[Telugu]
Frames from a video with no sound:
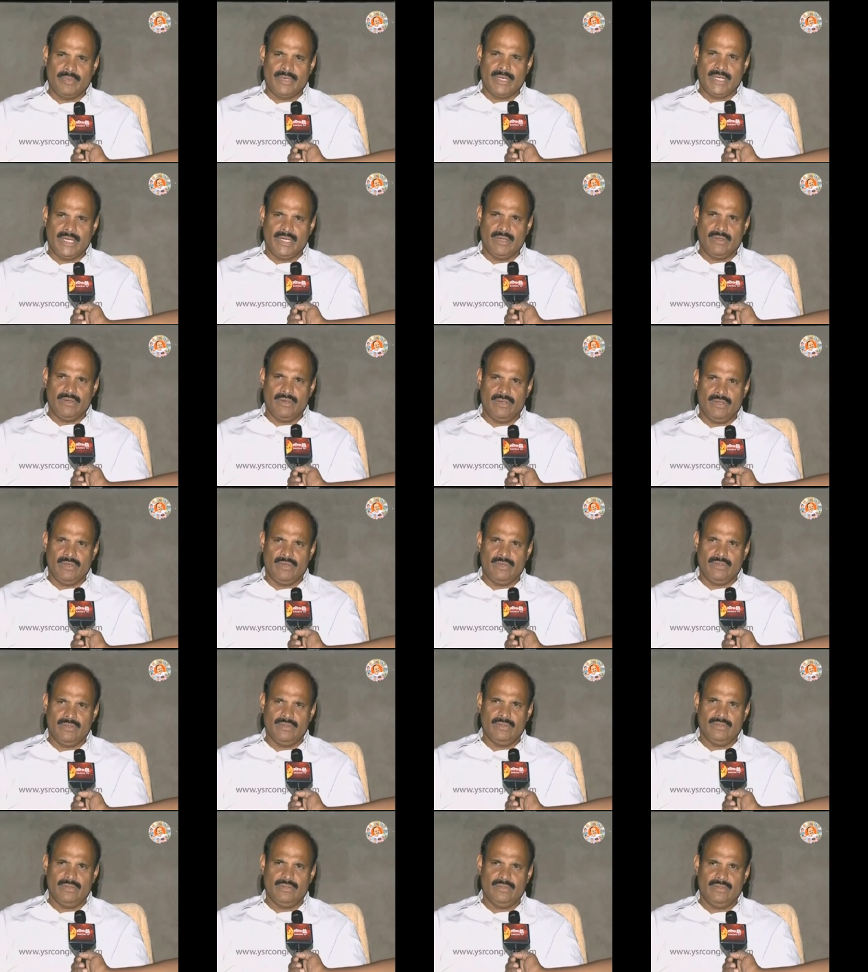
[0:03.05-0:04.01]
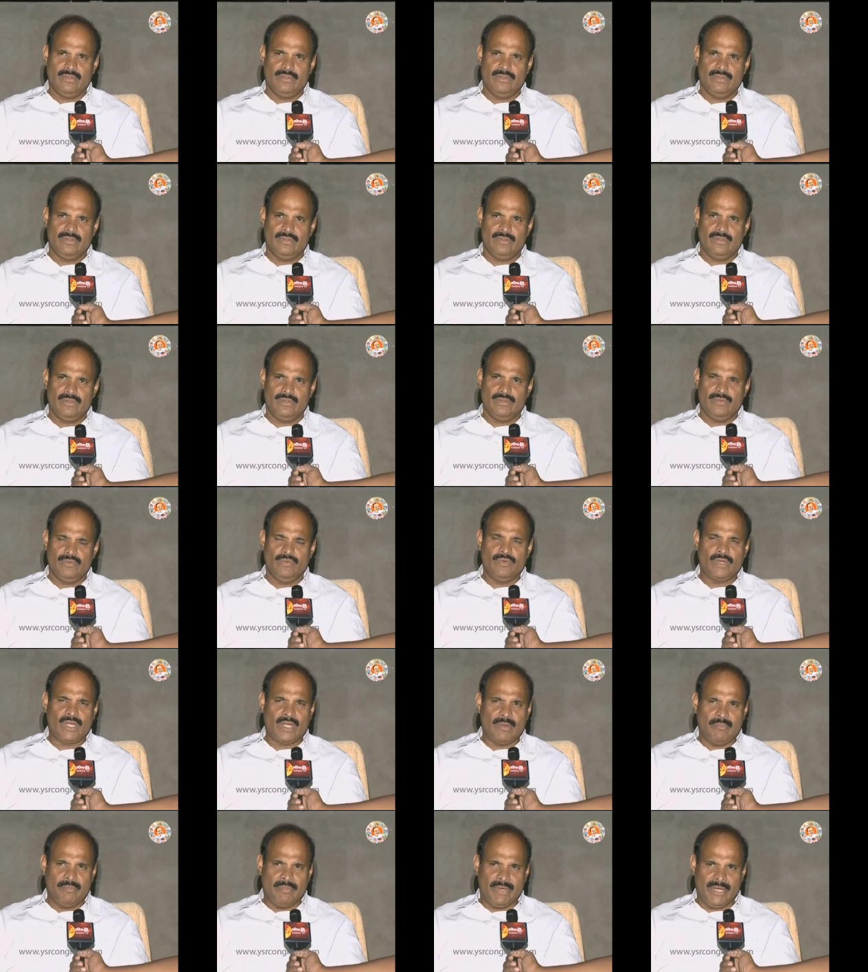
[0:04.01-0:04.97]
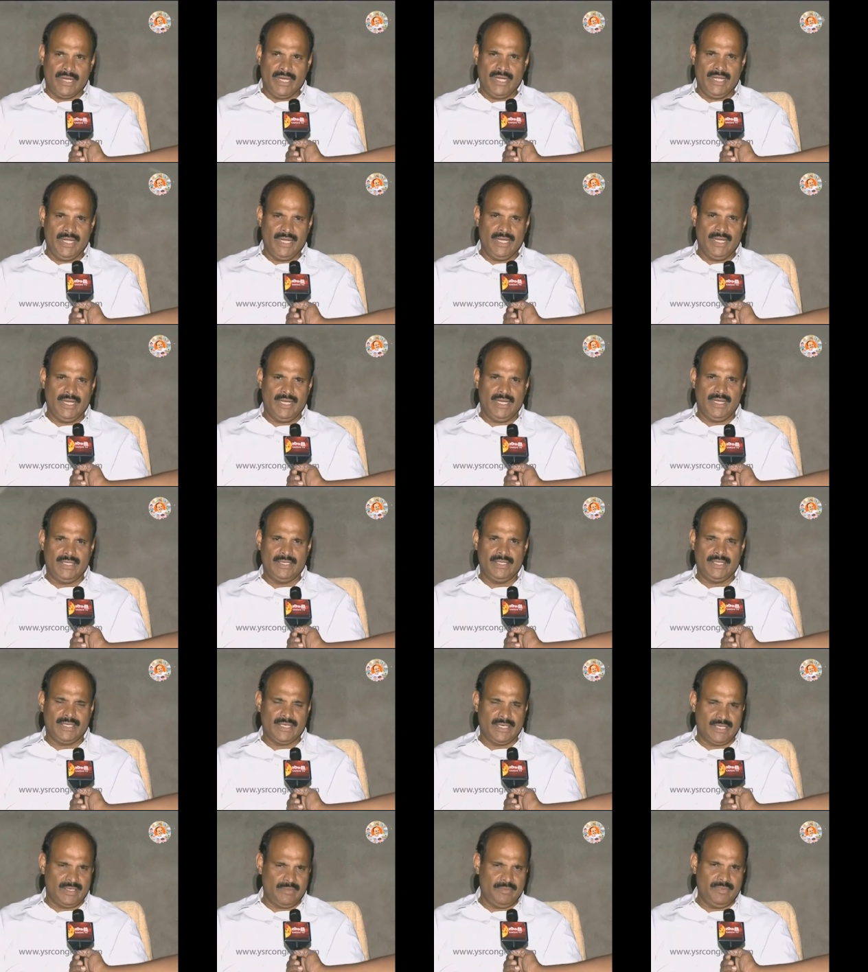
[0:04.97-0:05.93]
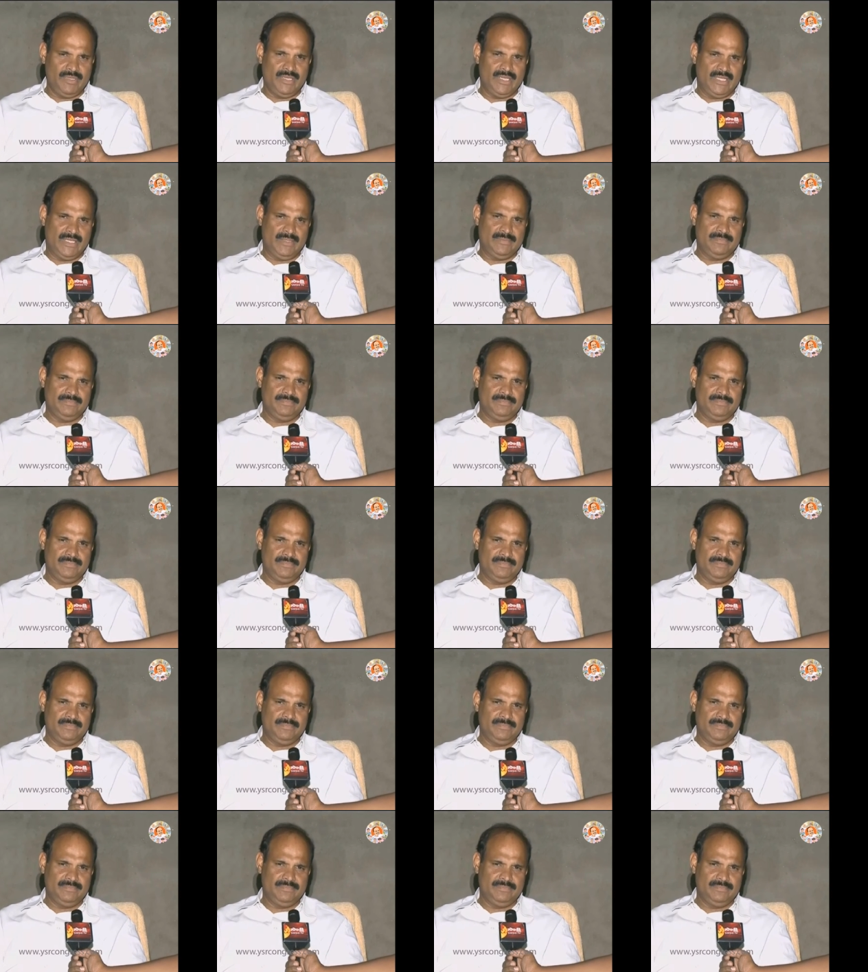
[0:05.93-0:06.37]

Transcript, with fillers: మండలంలో ఒక మహిళా అధికారి మీద